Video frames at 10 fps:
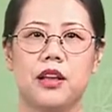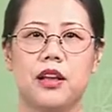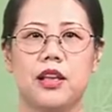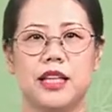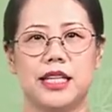
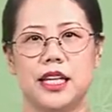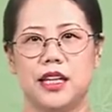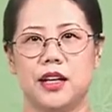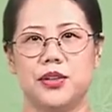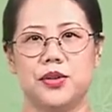在这一
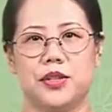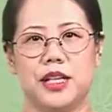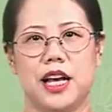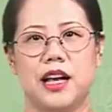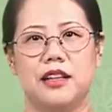要求下，
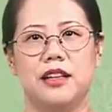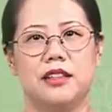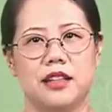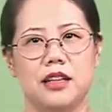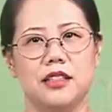
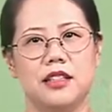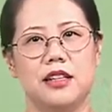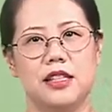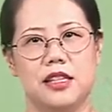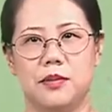当时的
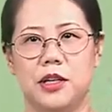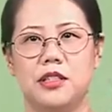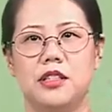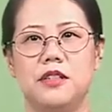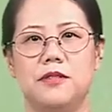启蒙
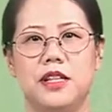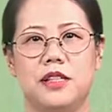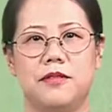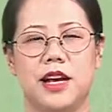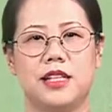知识分子
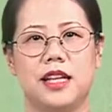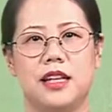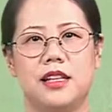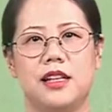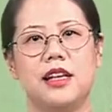发现，
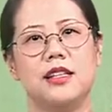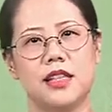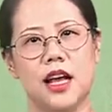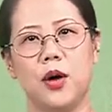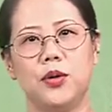在
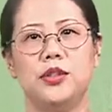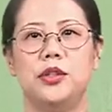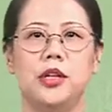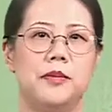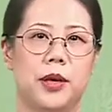欧洲
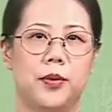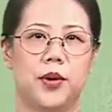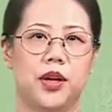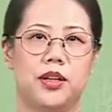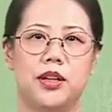和美国，